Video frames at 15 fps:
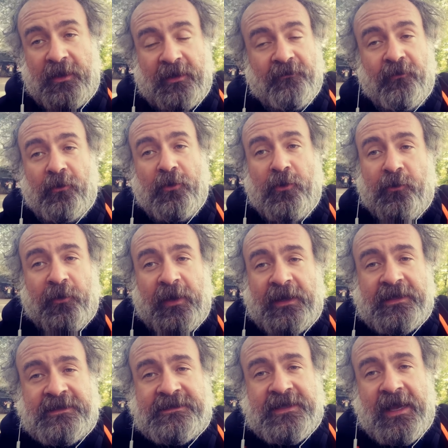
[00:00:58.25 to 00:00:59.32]
che vogliono
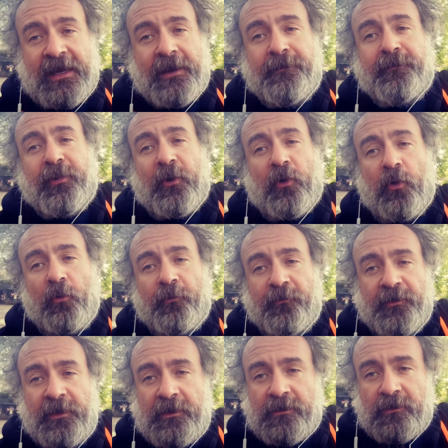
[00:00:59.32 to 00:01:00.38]
realizzare
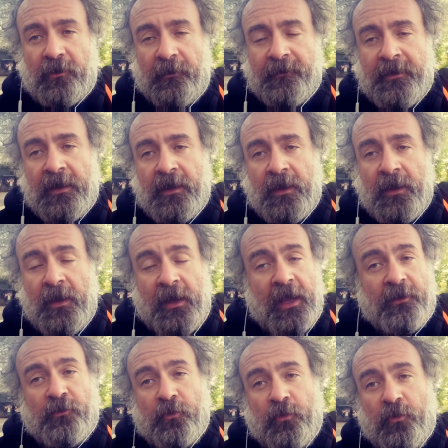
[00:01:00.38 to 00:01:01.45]
profitto
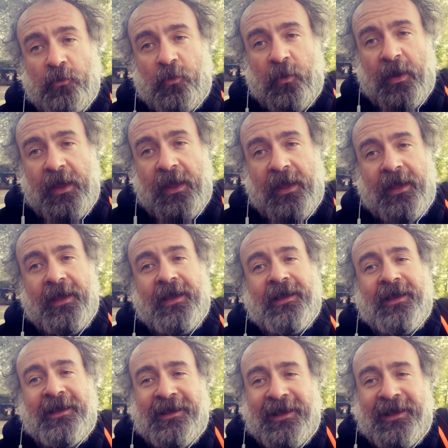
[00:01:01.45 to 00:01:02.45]
e dunque